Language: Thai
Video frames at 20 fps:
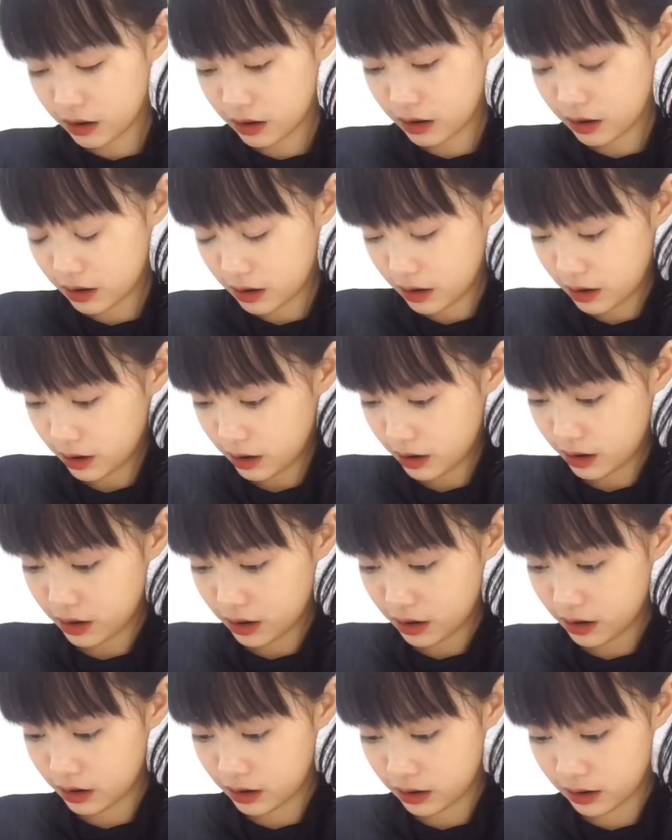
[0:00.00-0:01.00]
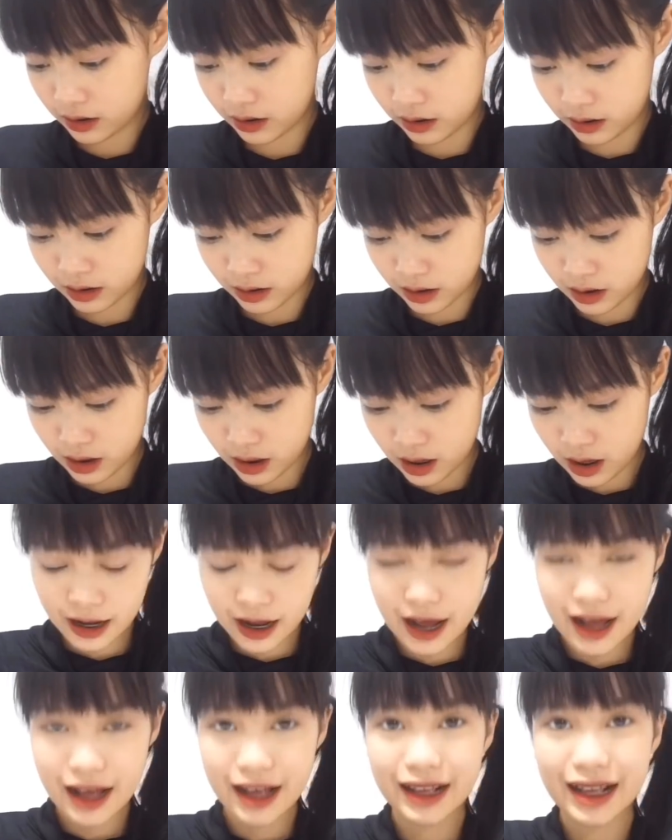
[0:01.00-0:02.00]
ดูดูดูดู
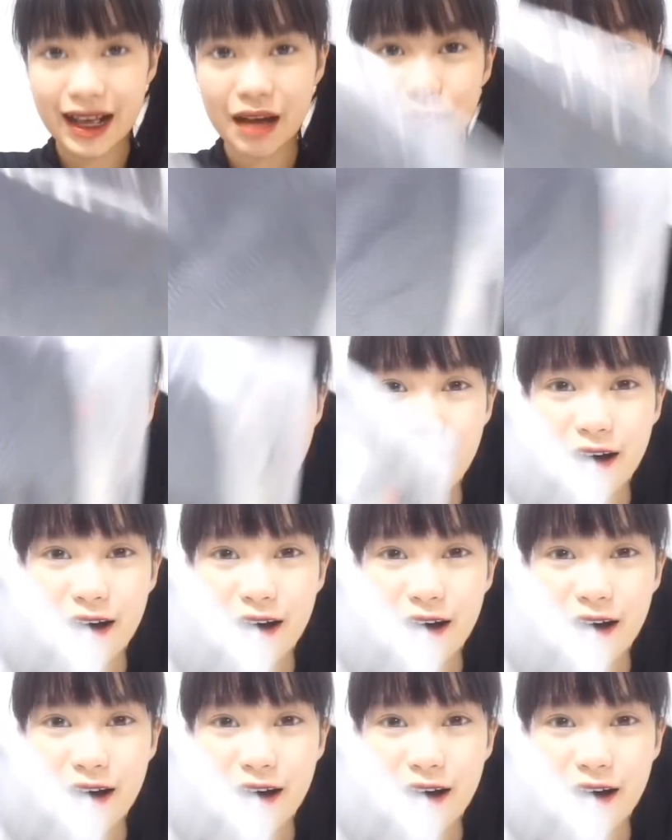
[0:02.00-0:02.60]
กระโปร